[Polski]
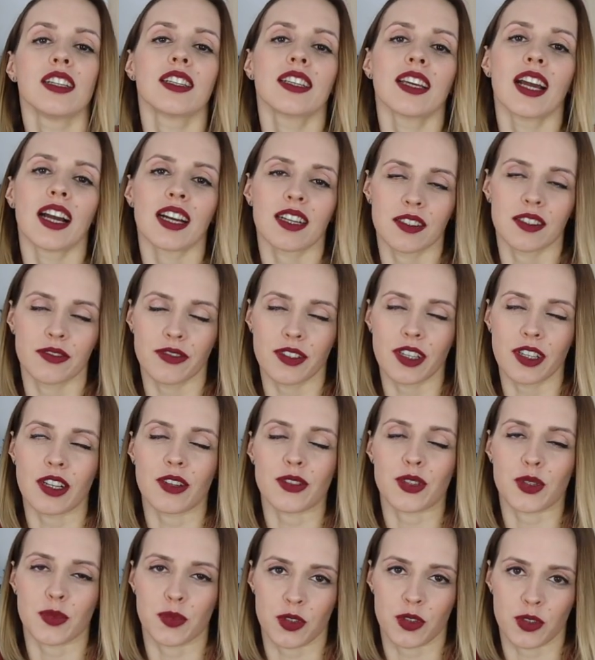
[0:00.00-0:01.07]
jak wiele
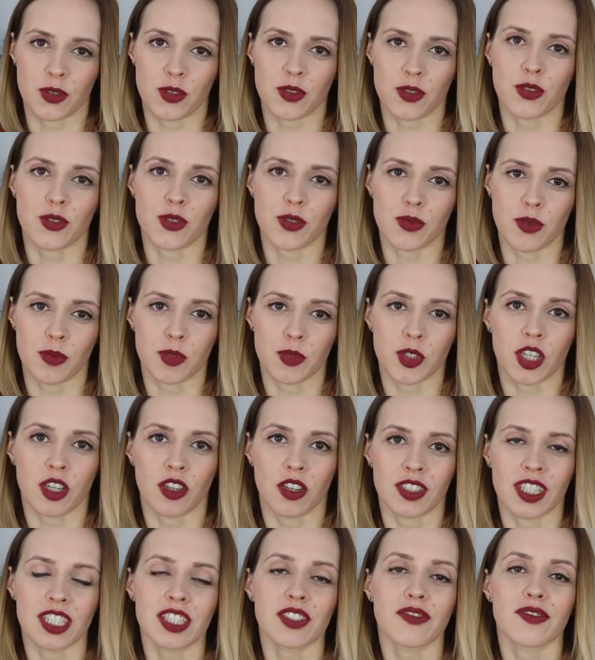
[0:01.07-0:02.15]
osób się już zdążyło
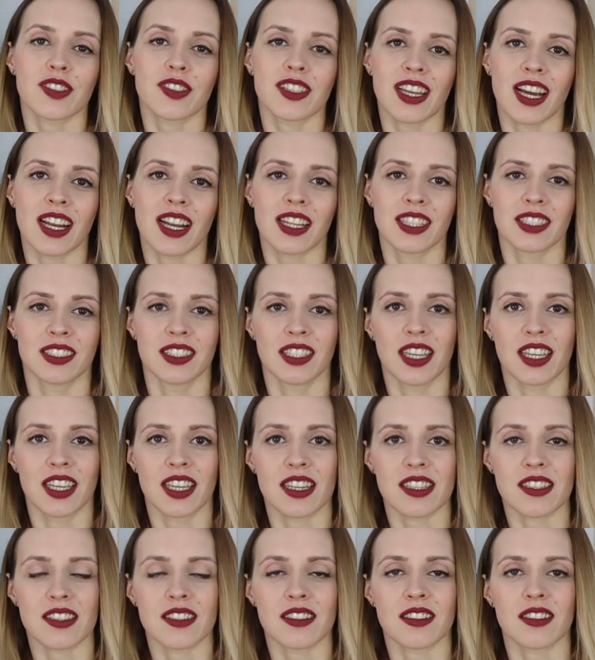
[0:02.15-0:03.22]
przekonać, wcale nie
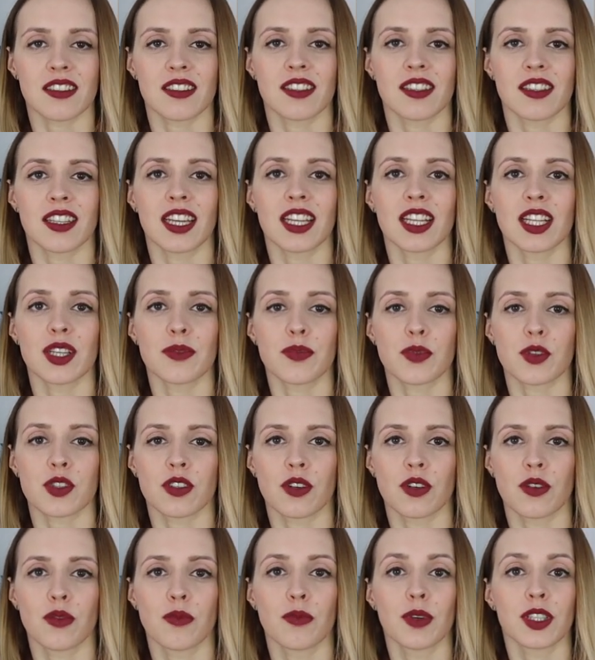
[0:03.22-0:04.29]
jest
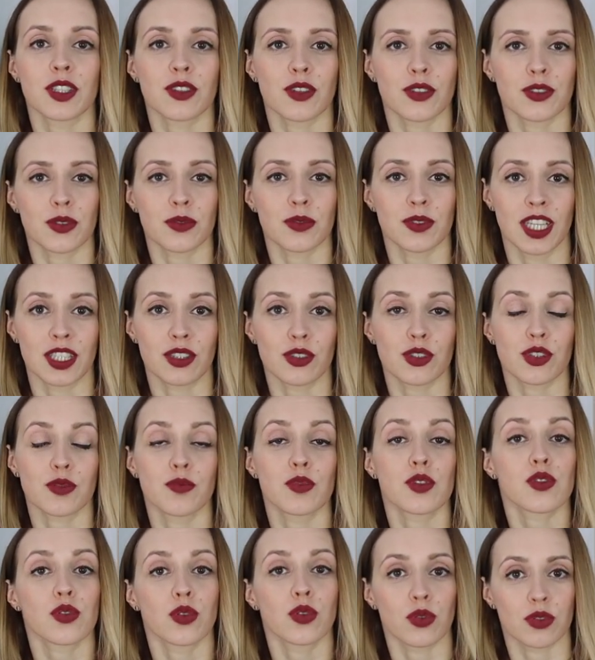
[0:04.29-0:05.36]
najlepszą metodą na to,
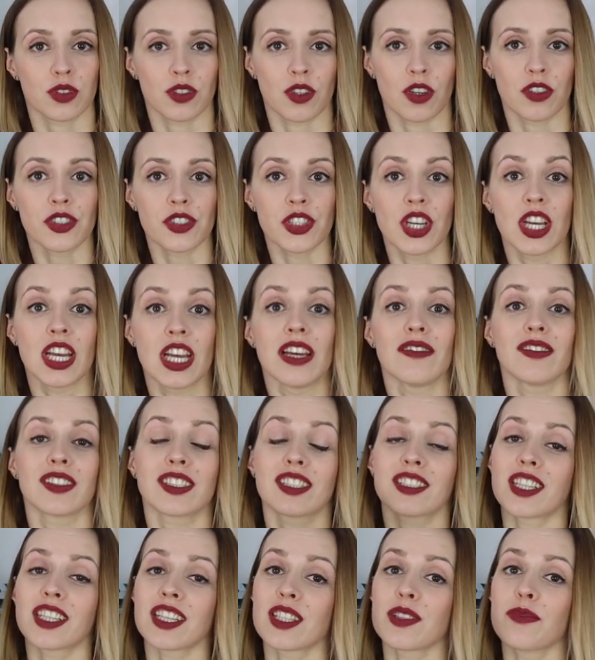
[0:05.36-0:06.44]
żeby schudnąć,
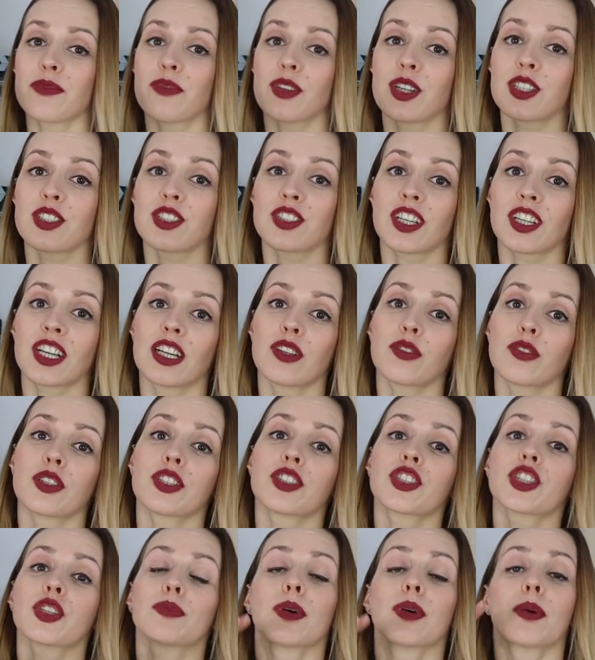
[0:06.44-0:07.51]
więc czasem wręcz te
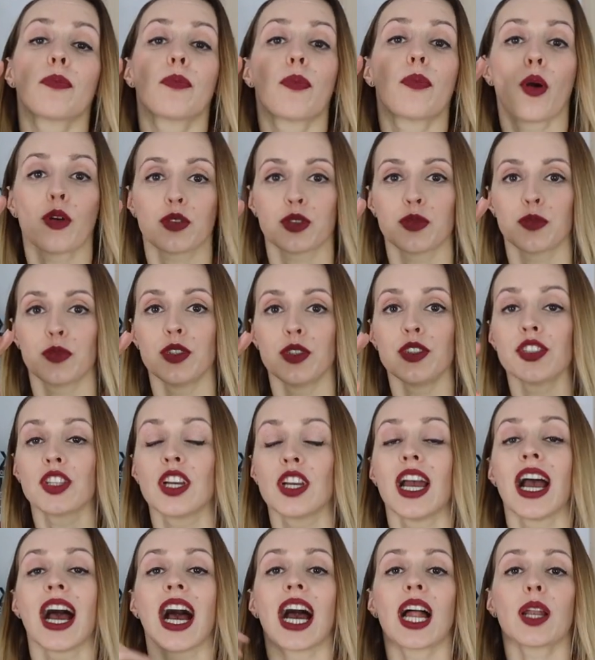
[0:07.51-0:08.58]
kalorie trzeba podbić
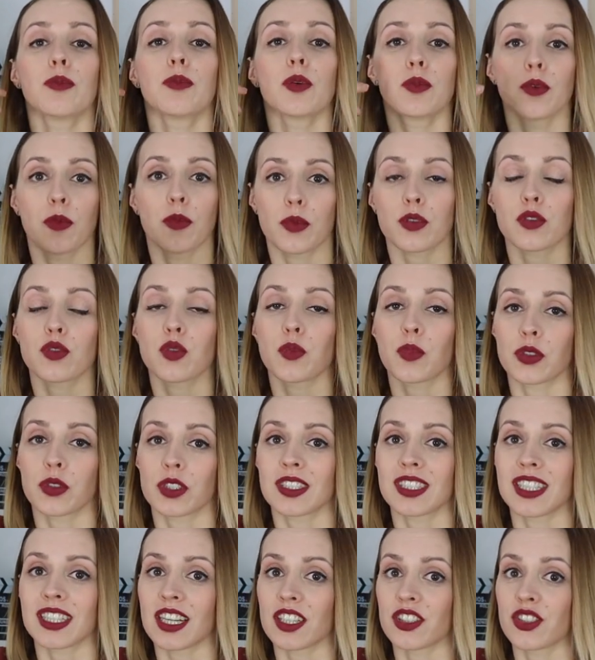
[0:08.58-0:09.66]
albo po prostu
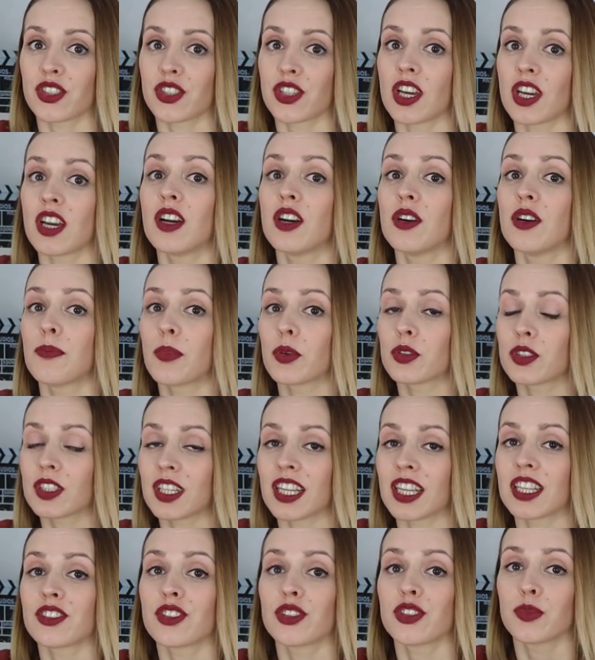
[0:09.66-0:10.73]
postarać się
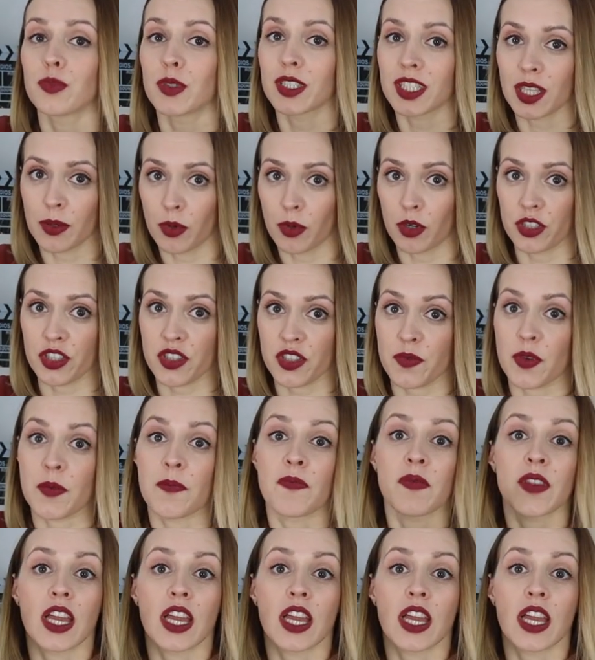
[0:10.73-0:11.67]
podkręcić metabolizm.